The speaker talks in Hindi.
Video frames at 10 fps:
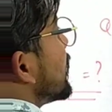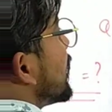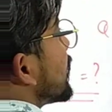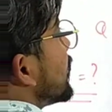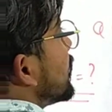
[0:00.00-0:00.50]

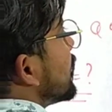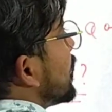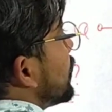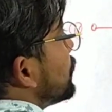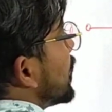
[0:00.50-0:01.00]
हटा के
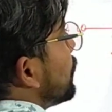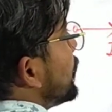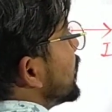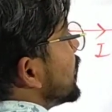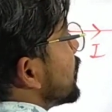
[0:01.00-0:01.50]
आप यहाँ
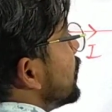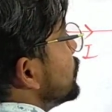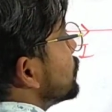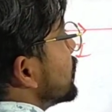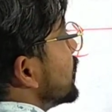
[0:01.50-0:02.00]
पे डायरेक्टली
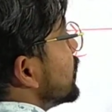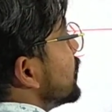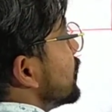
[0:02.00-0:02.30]
जो है